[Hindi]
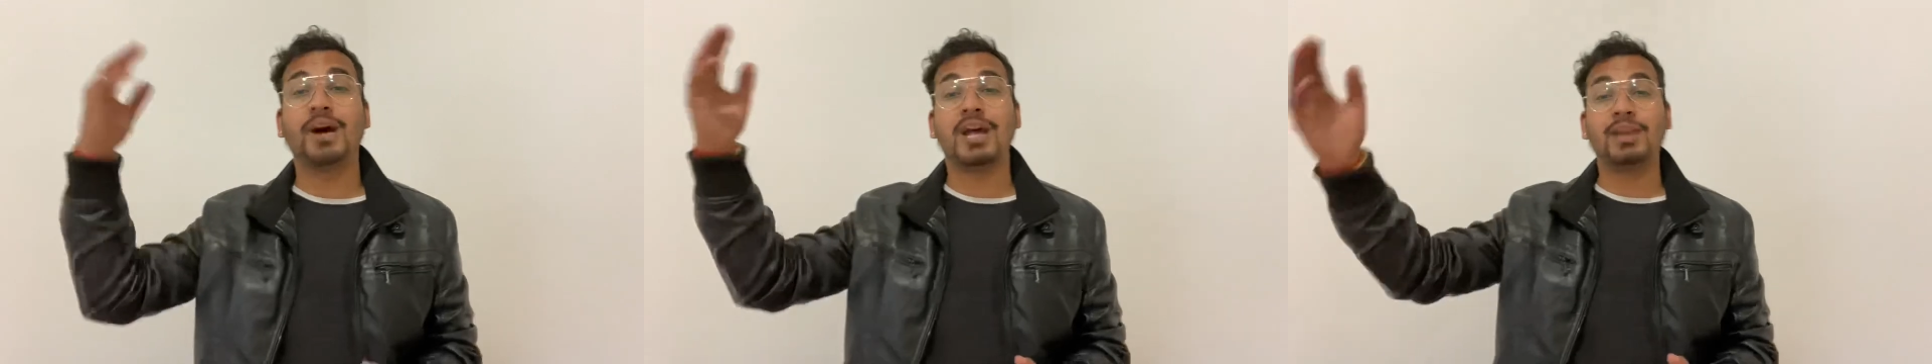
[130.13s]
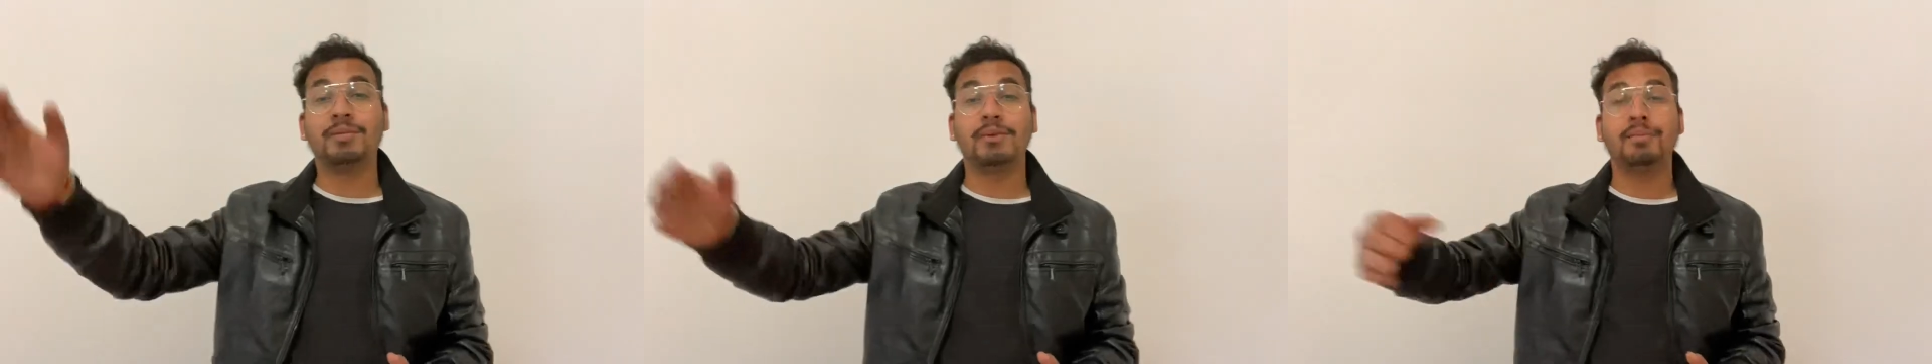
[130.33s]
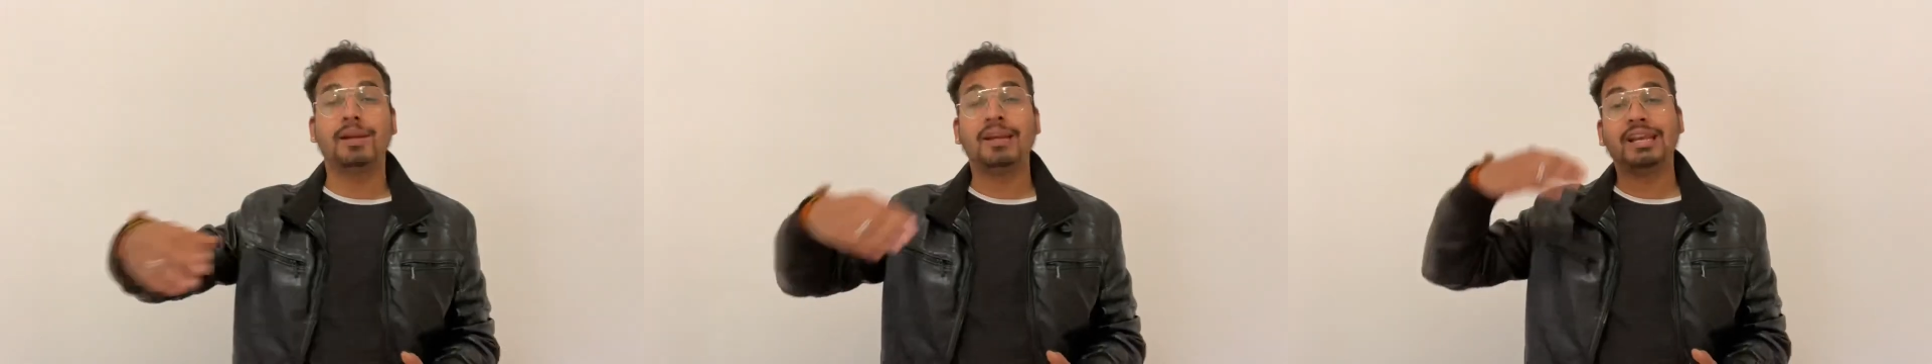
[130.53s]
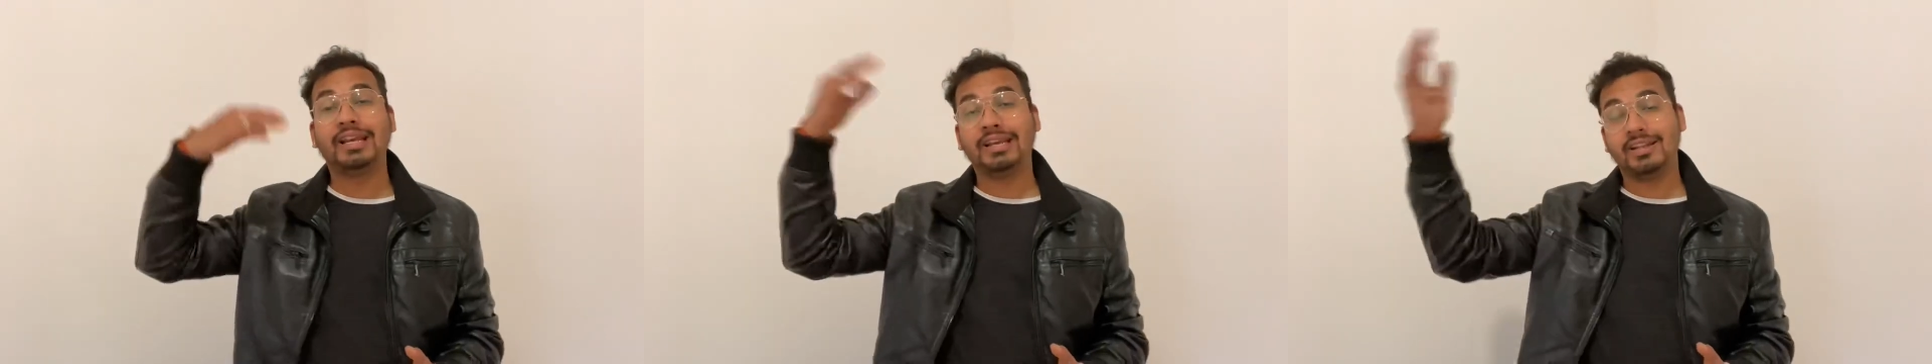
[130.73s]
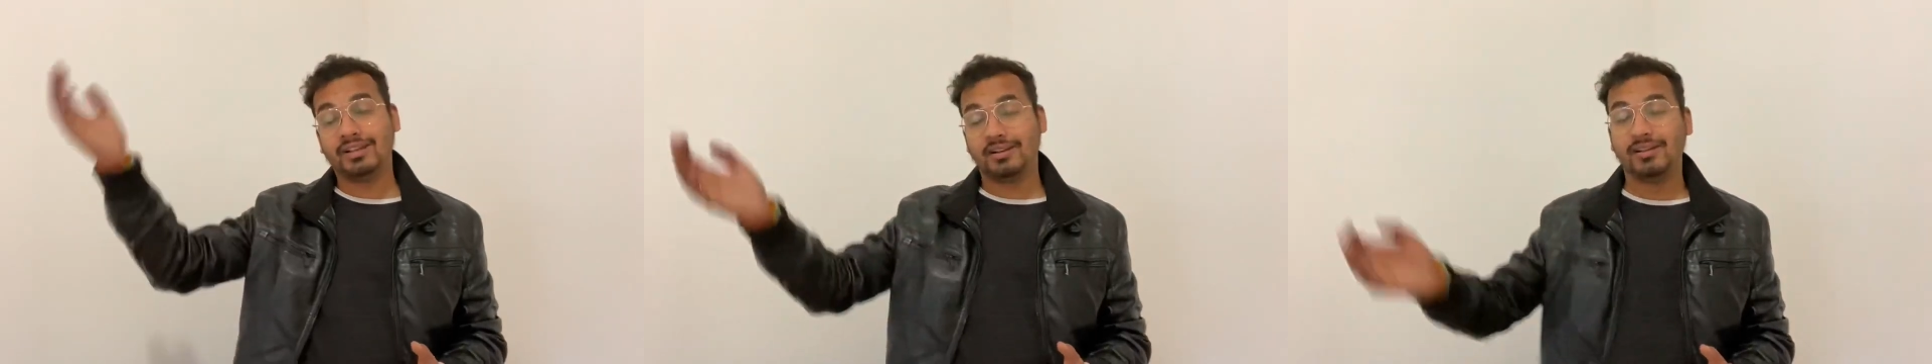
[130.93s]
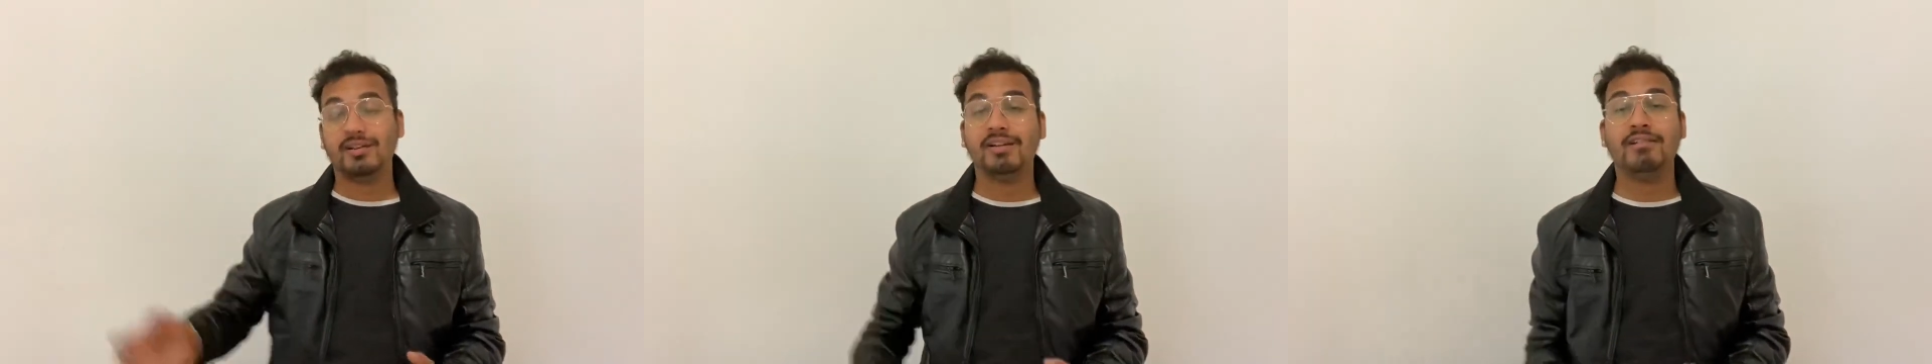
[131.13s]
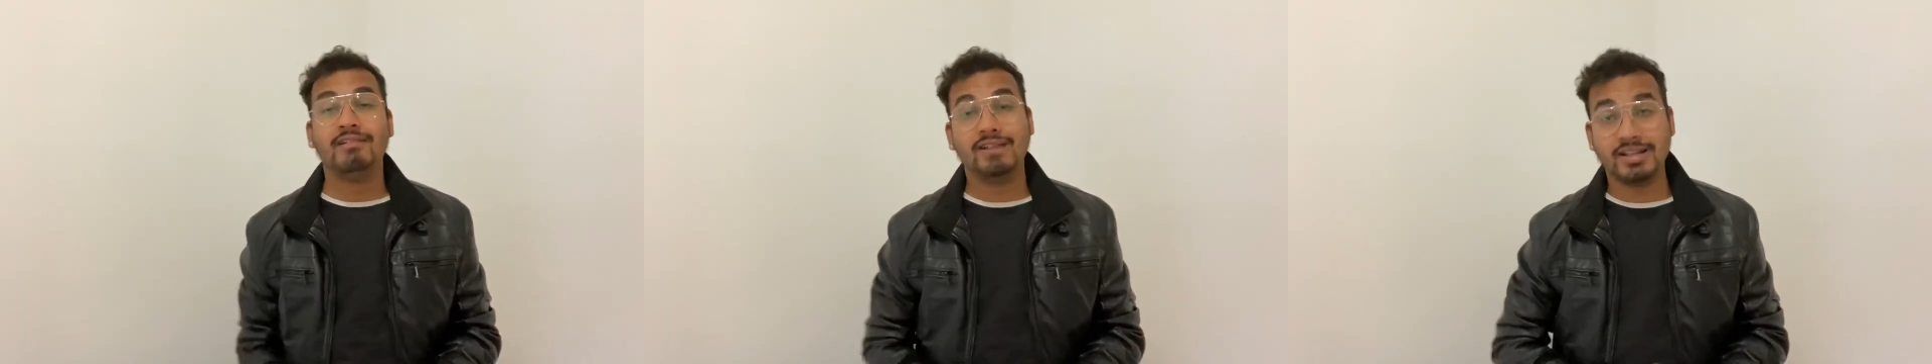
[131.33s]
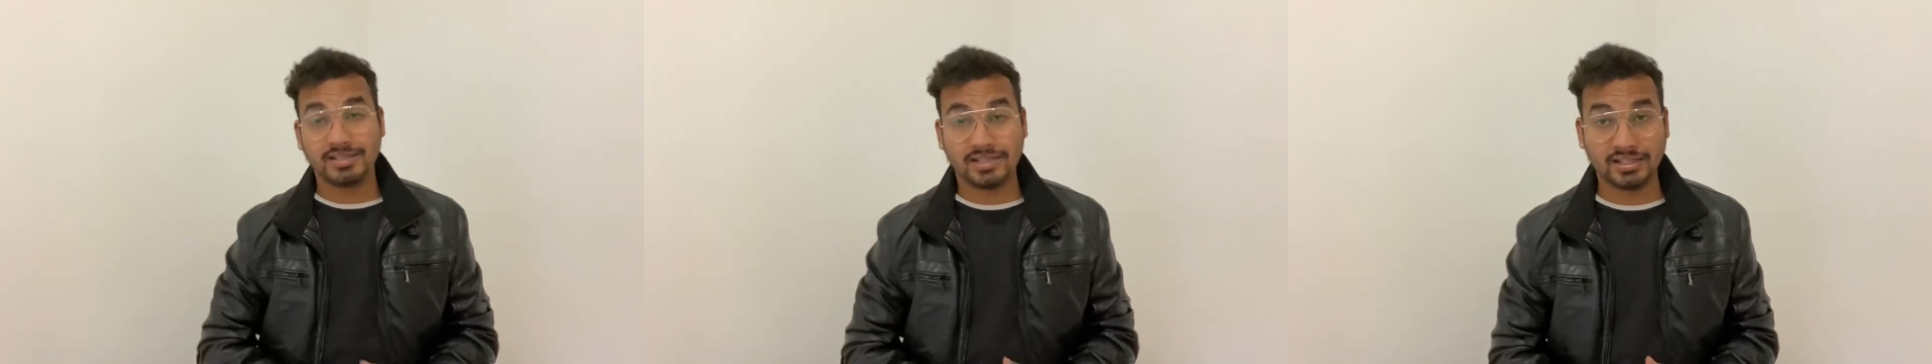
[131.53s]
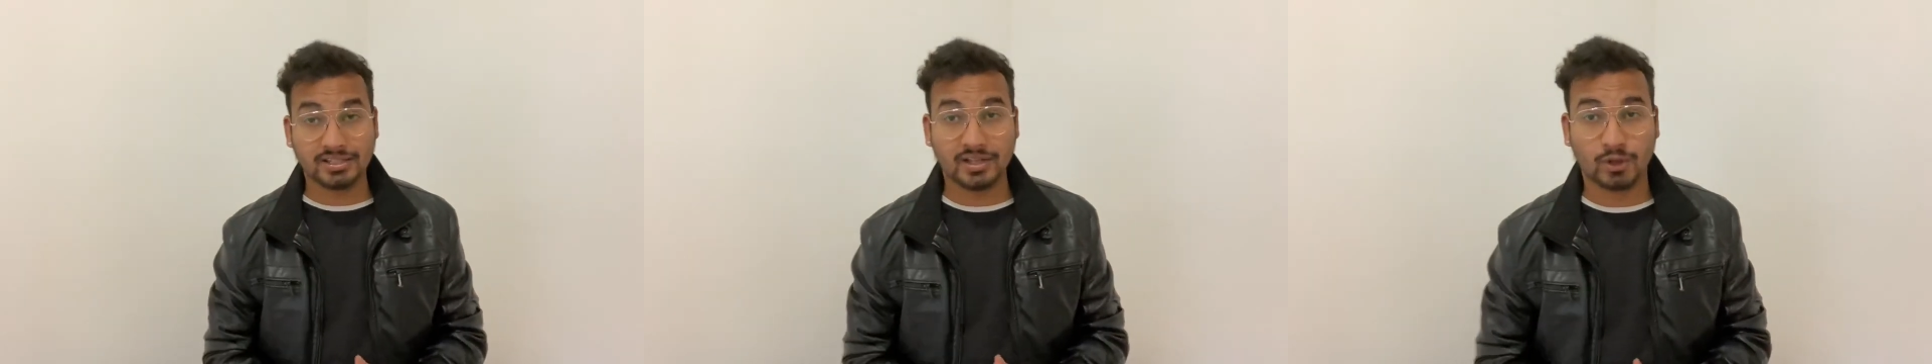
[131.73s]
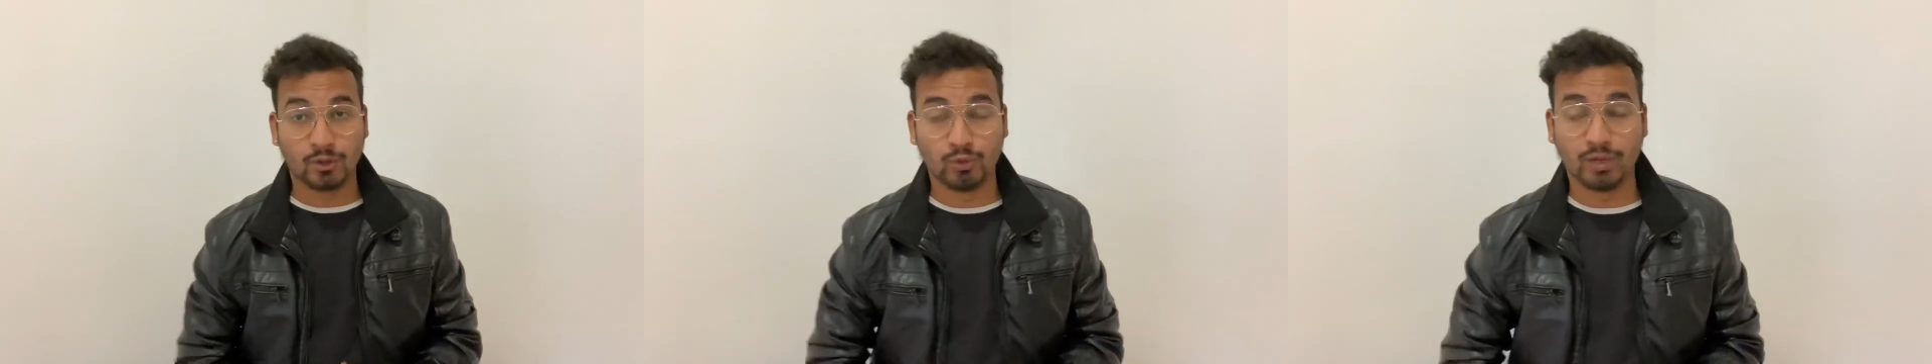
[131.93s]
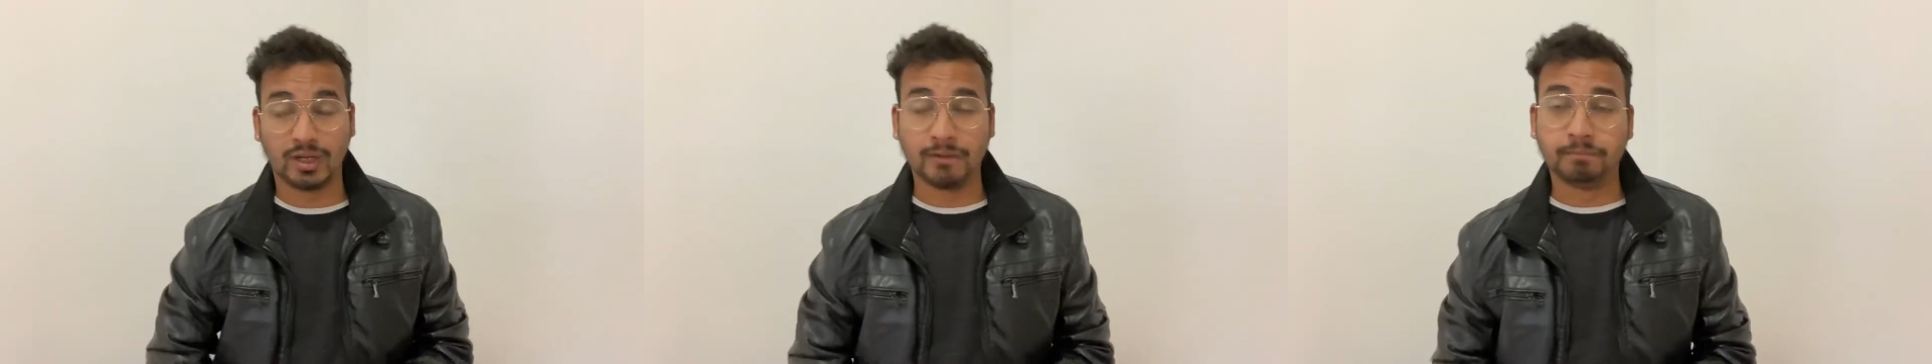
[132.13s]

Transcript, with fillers: बारे में मैं लेटर डिस्कस करूंगा